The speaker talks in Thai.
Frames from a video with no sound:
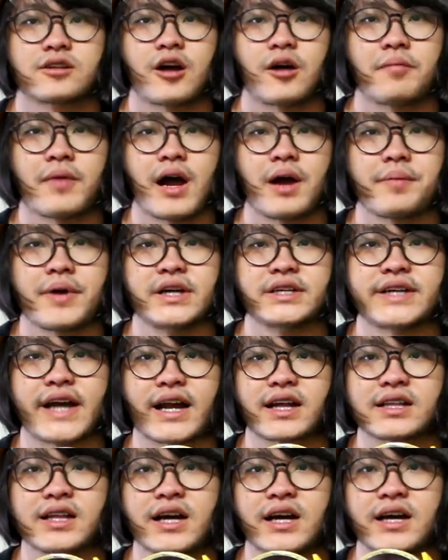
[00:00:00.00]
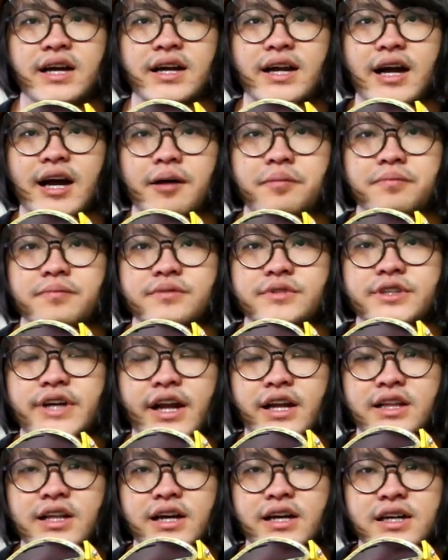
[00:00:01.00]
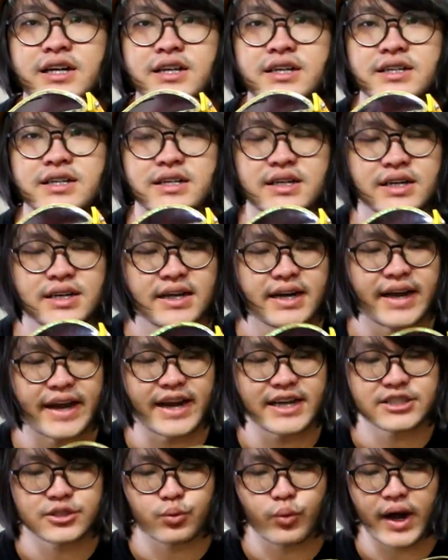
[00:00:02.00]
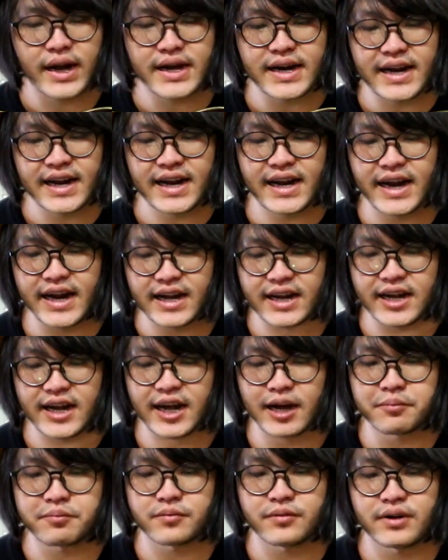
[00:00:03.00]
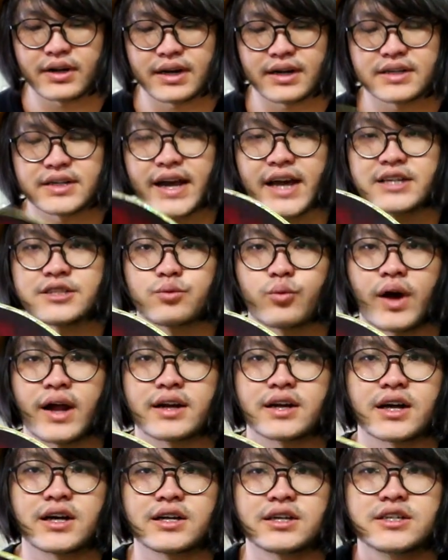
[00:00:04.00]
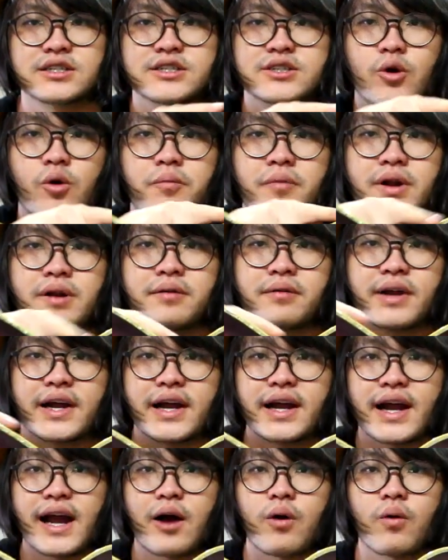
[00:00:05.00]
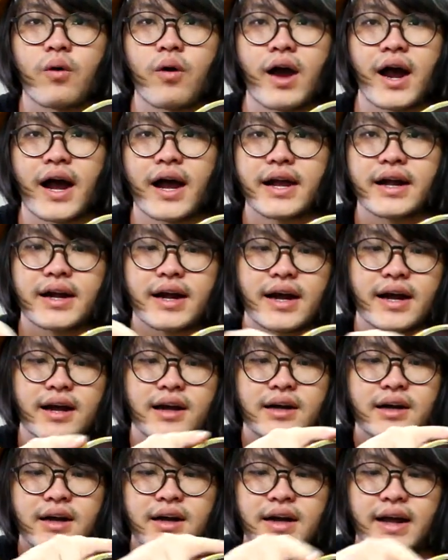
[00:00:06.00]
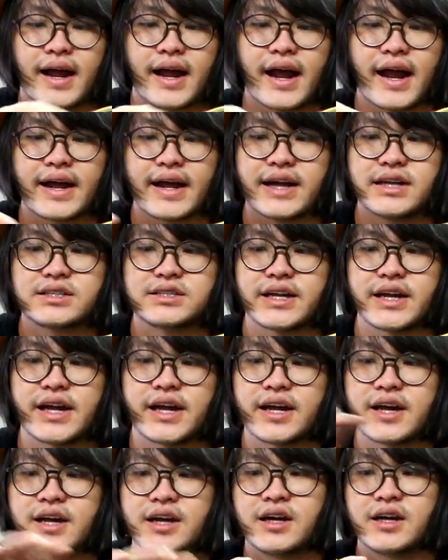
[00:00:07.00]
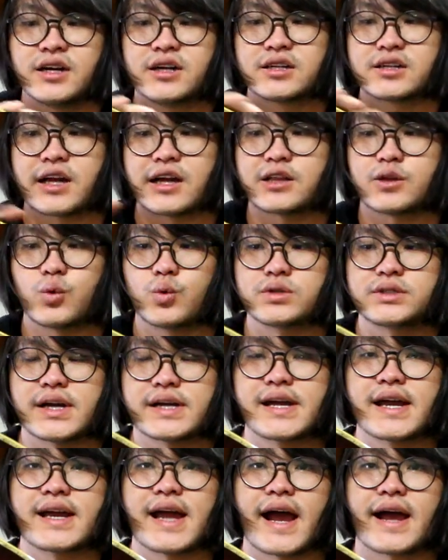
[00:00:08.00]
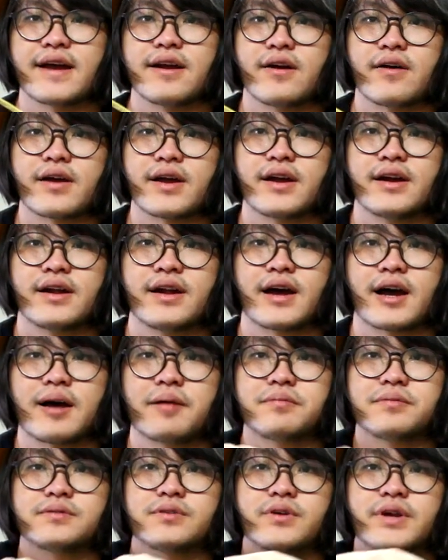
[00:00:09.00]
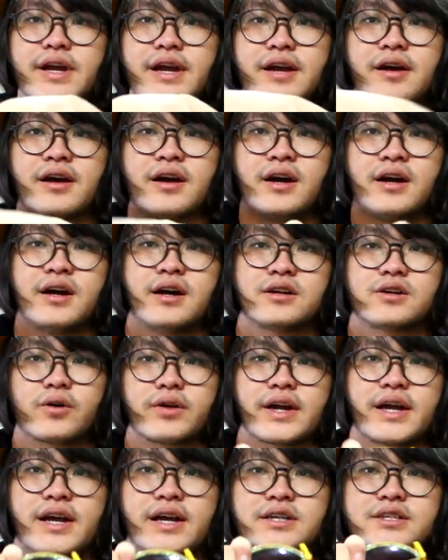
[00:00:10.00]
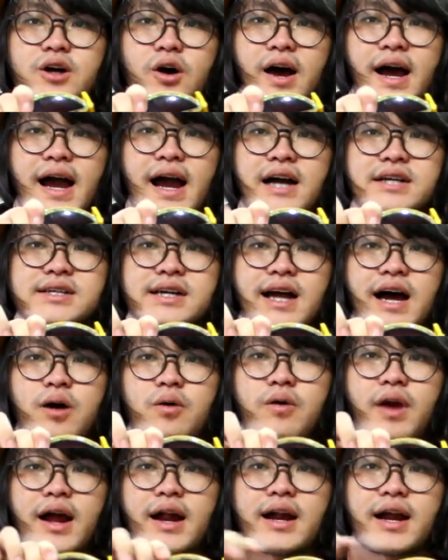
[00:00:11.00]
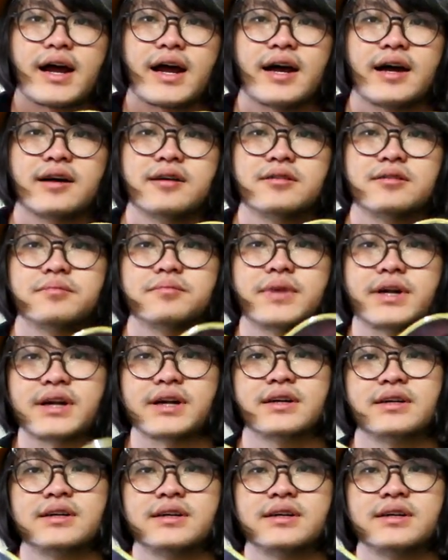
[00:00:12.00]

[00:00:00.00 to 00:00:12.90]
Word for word: ต่อมาเป็นเช็คเตอร์นะครับเช็คเตอร์ S1 Elite นะครับ S1 ก็คือทรงเป็นวันนี้เขาควายนะฮะคล้ายๆ SG แต่ตูดจะใหญ่ๆหน่อยนะครับตรงนี้ตรงนี้สองข้างจะเท่ากันนะฮะเหมือน